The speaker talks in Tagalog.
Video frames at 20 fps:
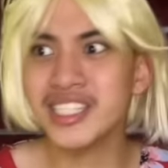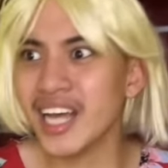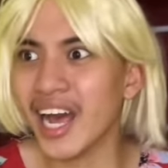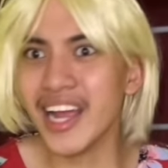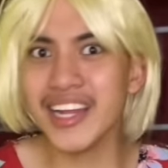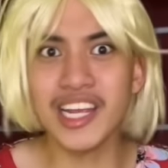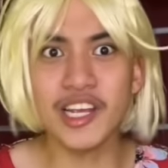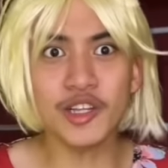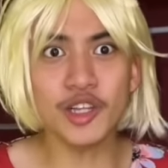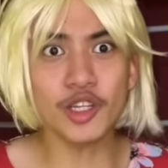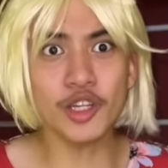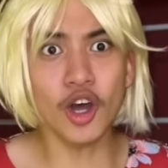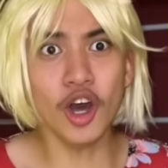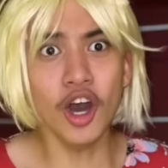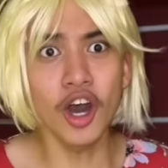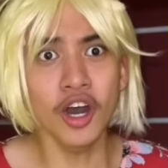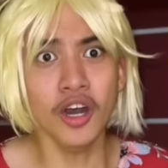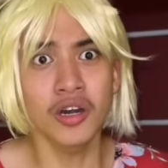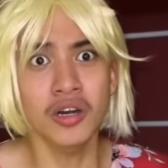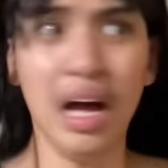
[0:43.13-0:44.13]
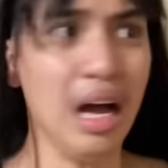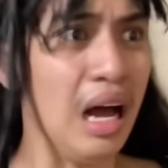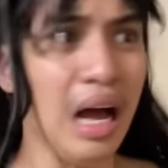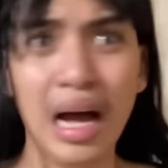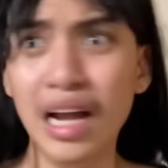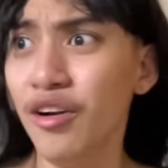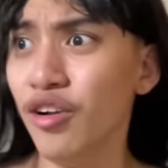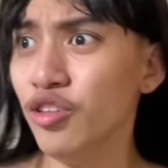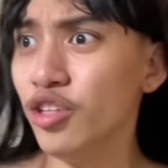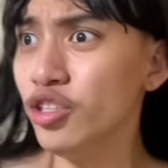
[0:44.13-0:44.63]
kanya yung totoo!
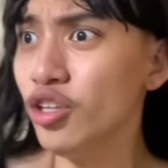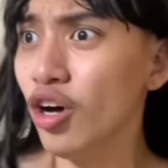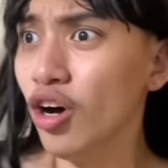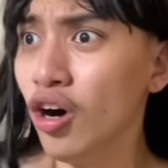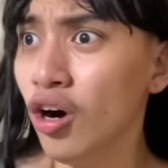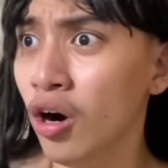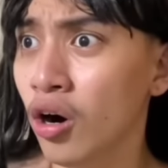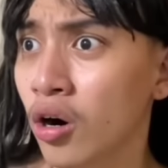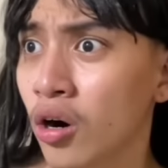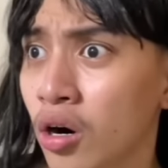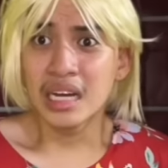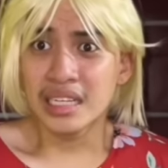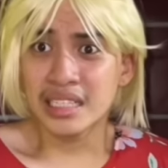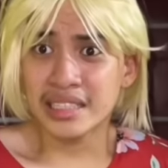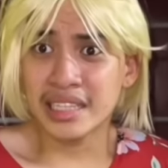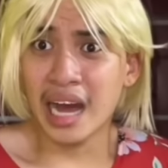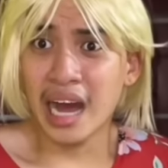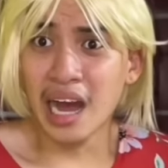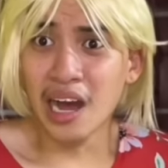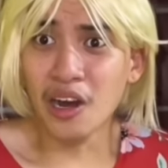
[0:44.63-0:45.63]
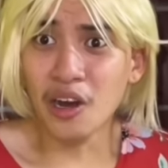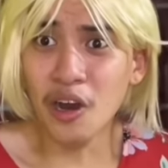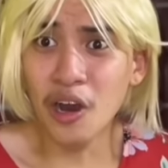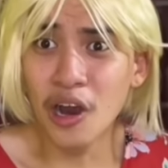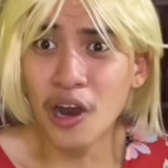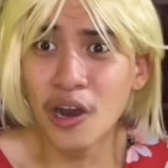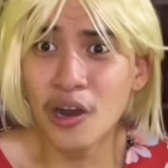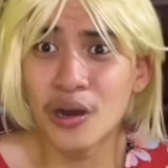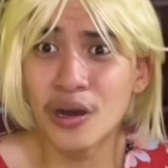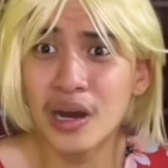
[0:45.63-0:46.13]
Anong totoo? Na ako!
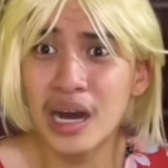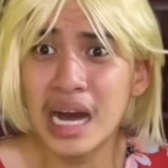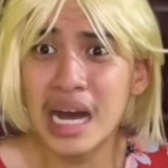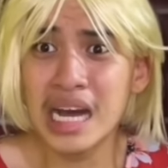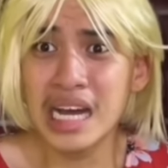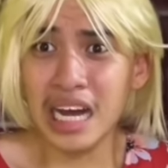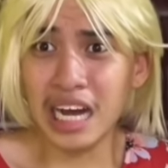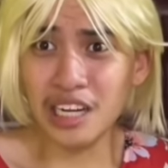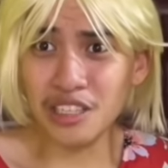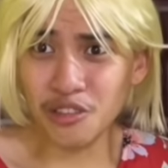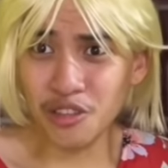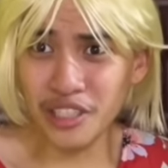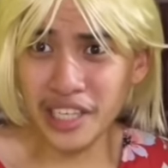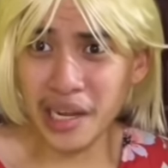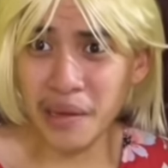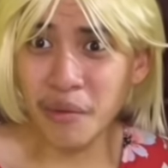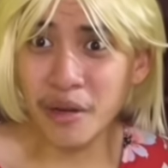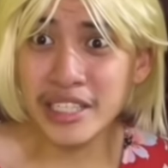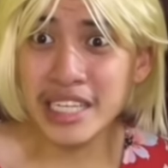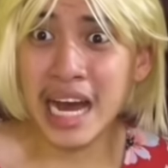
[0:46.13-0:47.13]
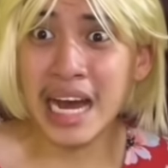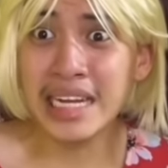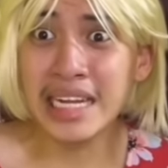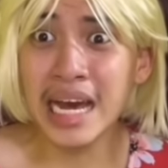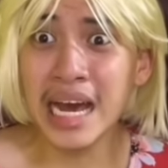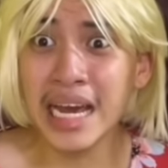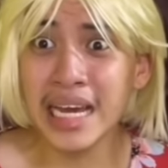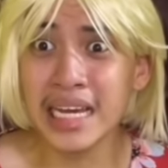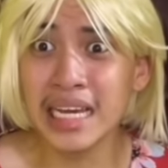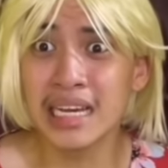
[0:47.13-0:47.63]
Ang tunay mong nanay!
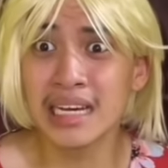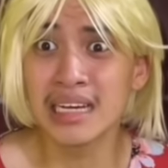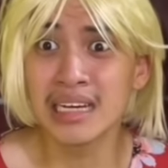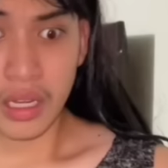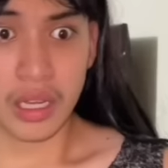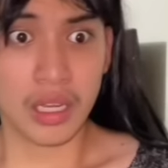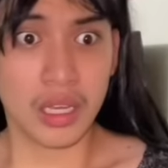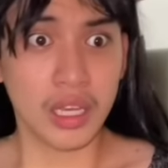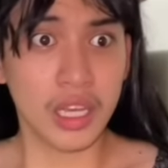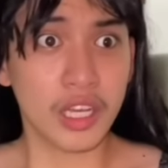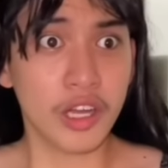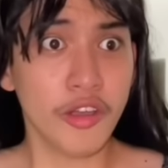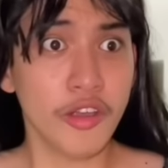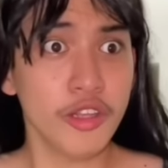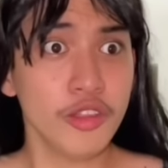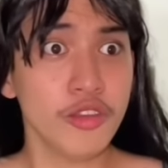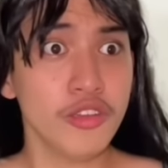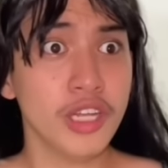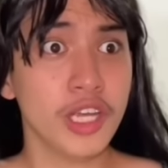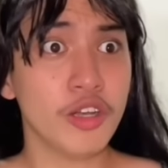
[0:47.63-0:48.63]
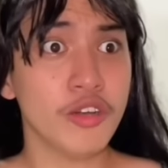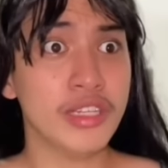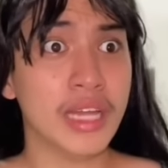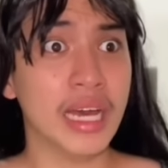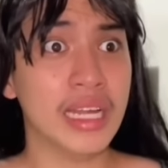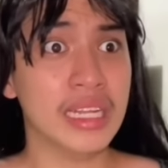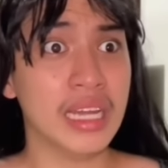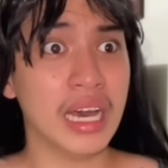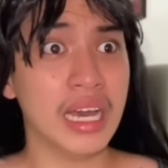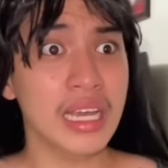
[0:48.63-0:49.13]
Ikaw yung tunay ko
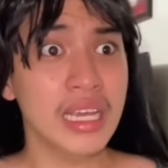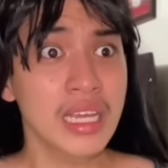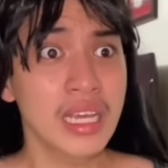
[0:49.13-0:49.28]
nanay!